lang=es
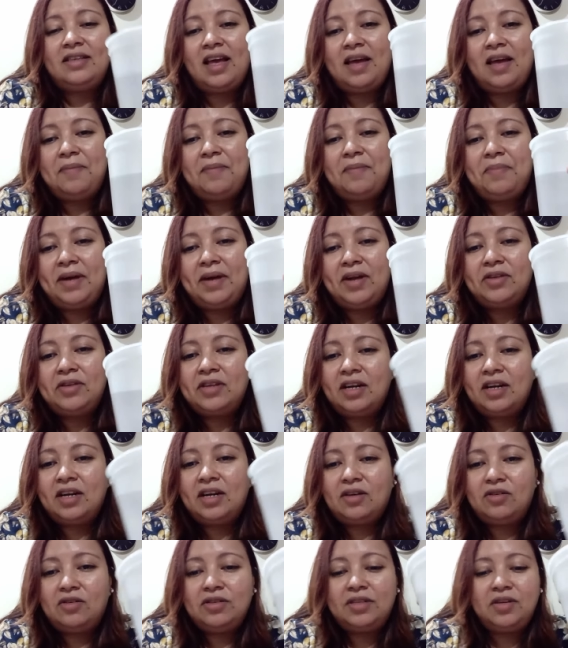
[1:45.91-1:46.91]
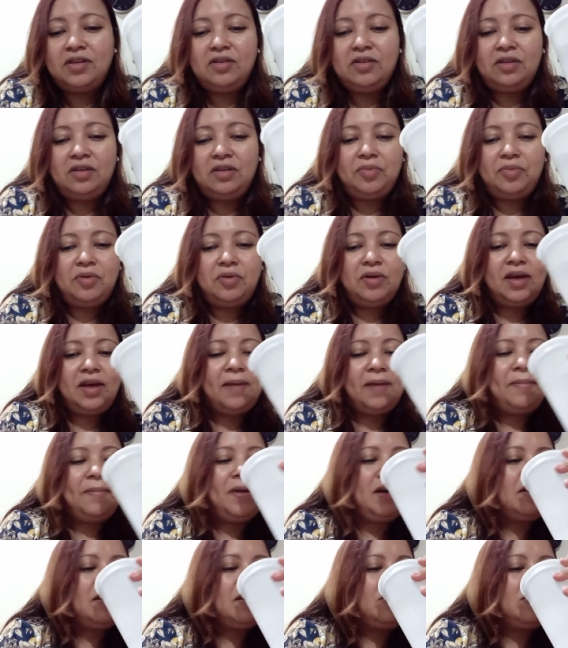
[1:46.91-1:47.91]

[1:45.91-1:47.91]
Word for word: Eh, para otra cosa no te puedo llamar.